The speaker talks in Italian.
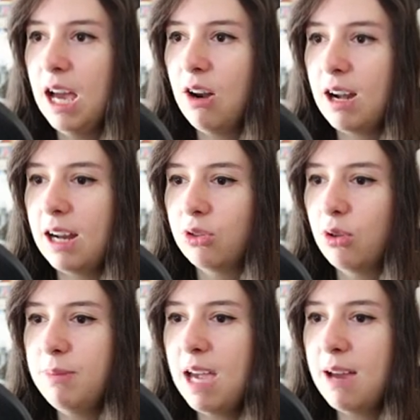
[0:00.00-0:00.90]
Allora,
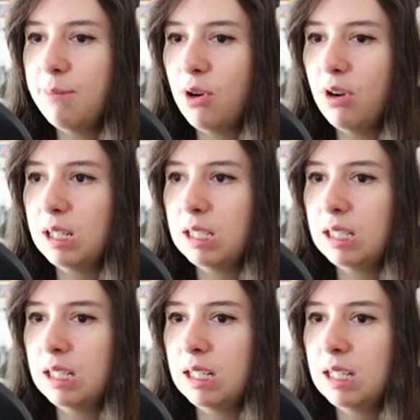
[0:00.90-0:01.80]
dobbiamo
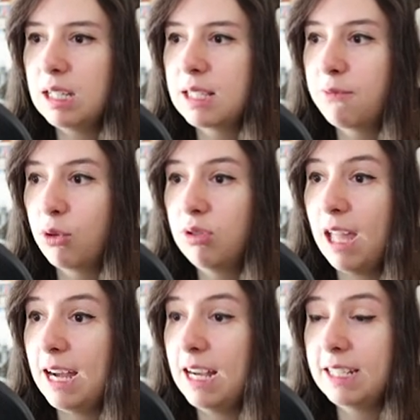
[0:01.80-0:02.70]
eh,
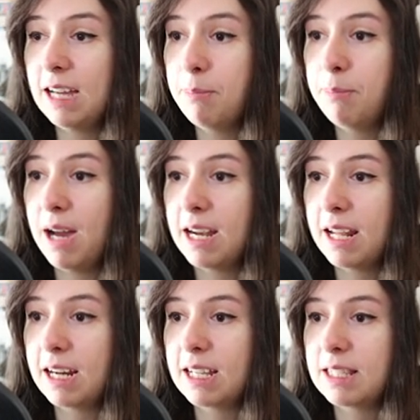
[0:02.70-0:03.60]
sfruttare le campane
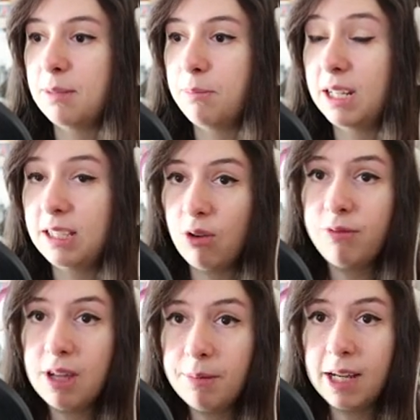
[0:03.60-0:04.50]
ragazzi perché
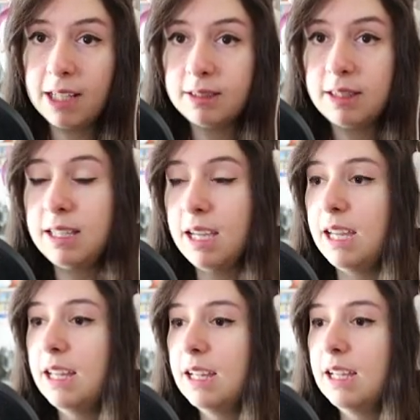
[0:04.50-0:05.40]

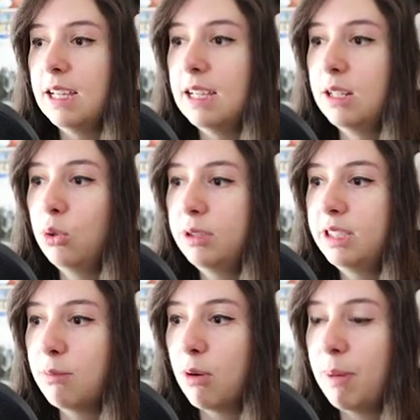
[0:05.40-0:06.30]
ovviamente eh,
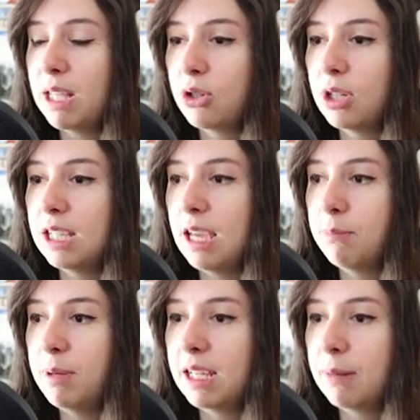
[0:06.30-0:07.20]
l'ultimo pezzo di
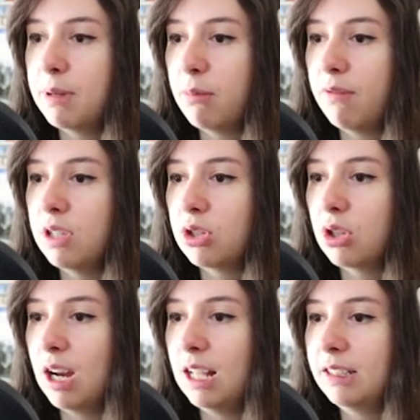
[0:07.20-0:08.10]
gameplay che abbiamo
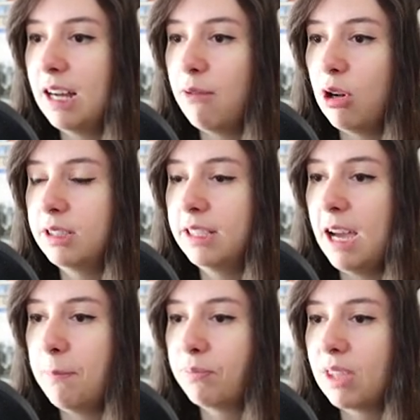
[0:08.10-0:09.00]
visto l'altra
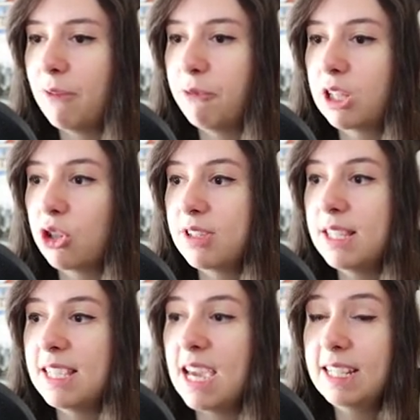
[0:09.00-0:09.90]
volta ha fatto
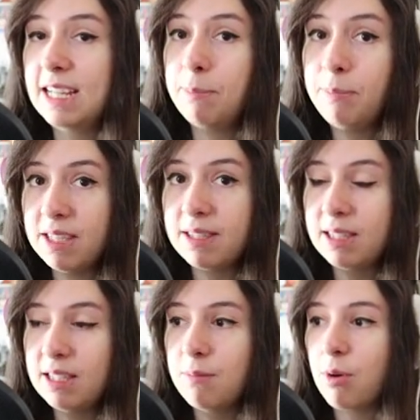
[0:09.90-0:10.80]
sì che
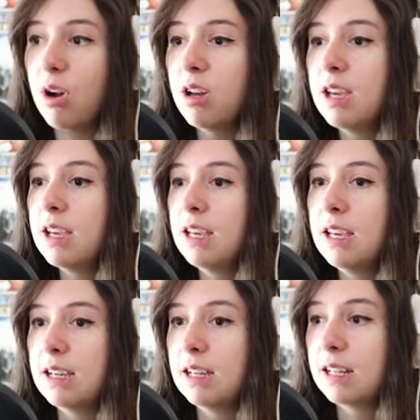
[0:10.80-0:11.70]
capissimo
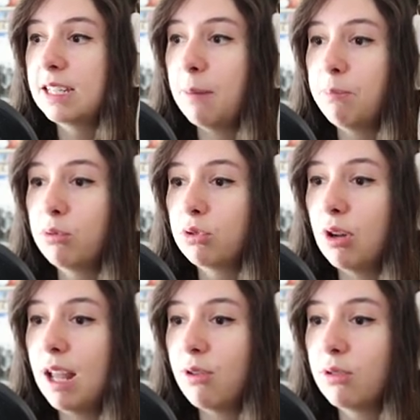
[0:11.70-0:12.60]
eh, che
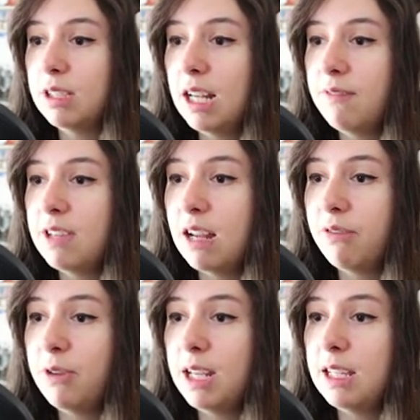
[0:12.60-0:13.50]
appunto la rondine viene
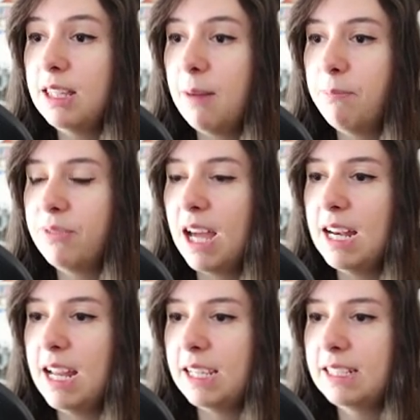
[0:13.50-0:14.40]
ferita
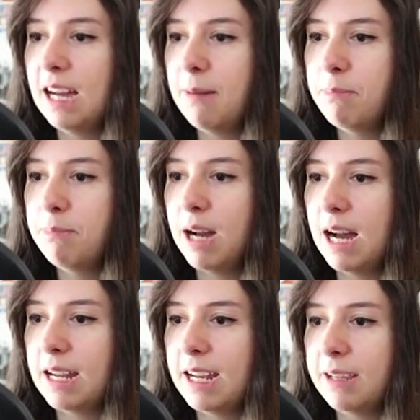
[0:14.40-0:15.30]
dalle
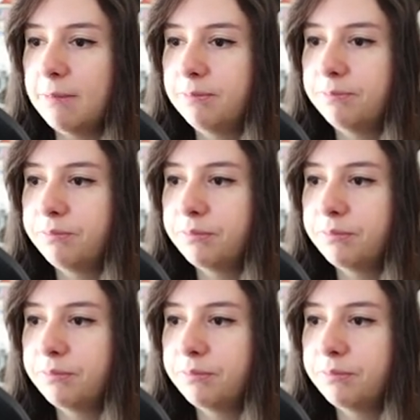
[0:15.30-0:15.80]
campane.